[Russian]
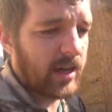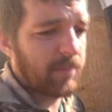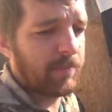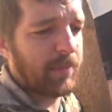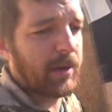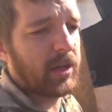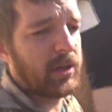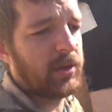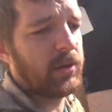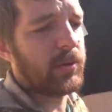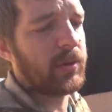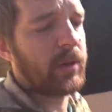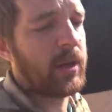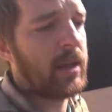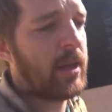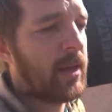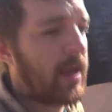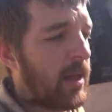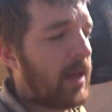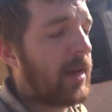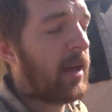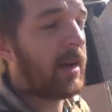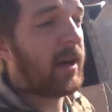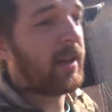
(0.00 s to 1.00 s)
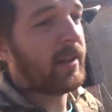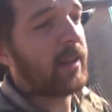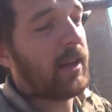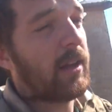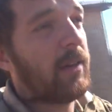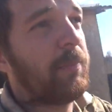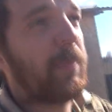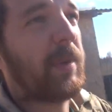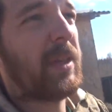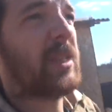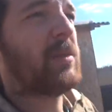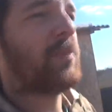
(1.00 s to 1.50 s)
как пойдет. А
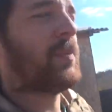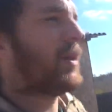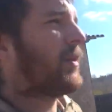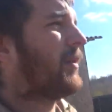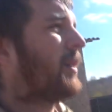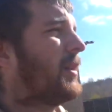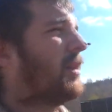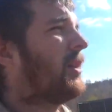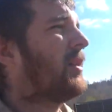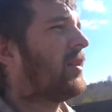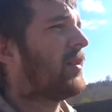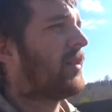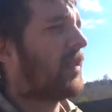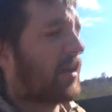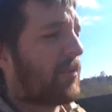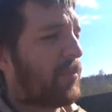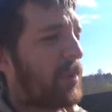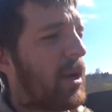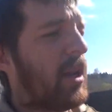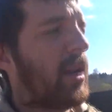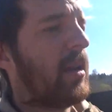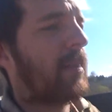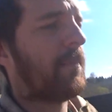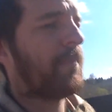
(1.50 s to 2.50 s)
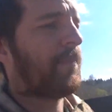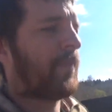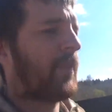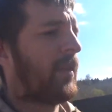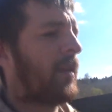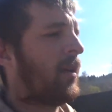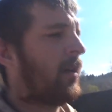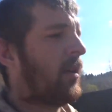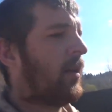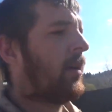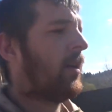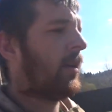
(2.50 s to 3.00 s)
так, в принципе, хватило, нормально.
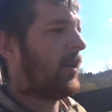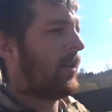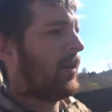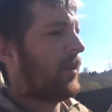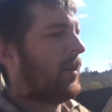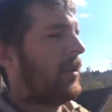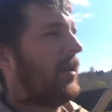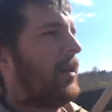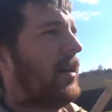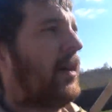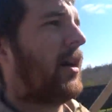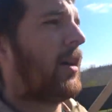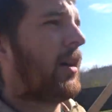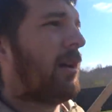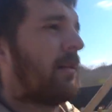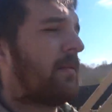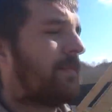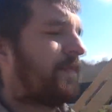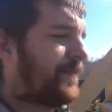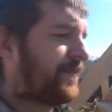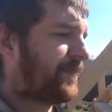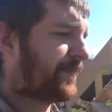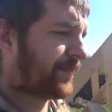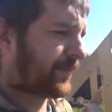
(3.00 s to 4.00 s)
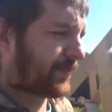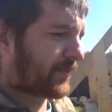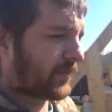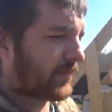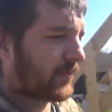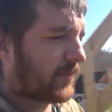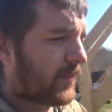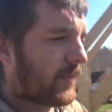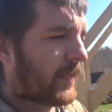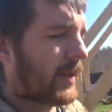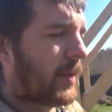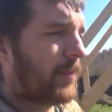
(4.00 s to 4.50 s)
На
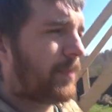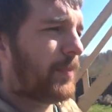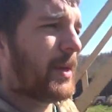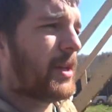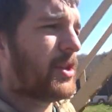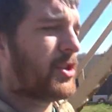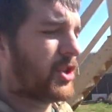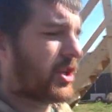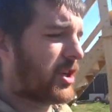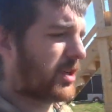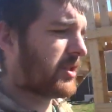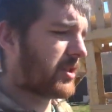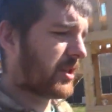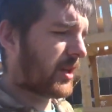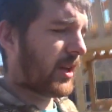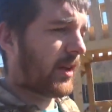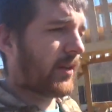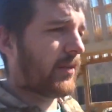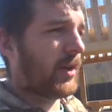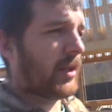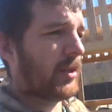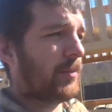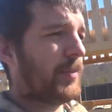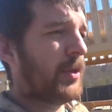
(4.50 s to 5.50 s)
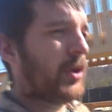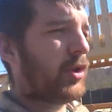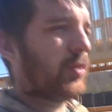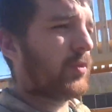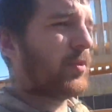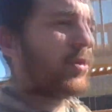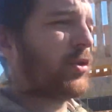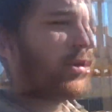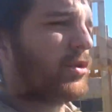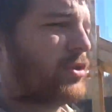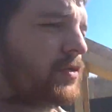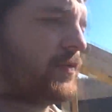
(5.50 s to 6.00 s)
печке разогревал
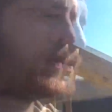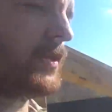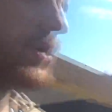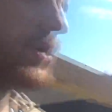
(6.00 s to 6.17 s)
битум, то есть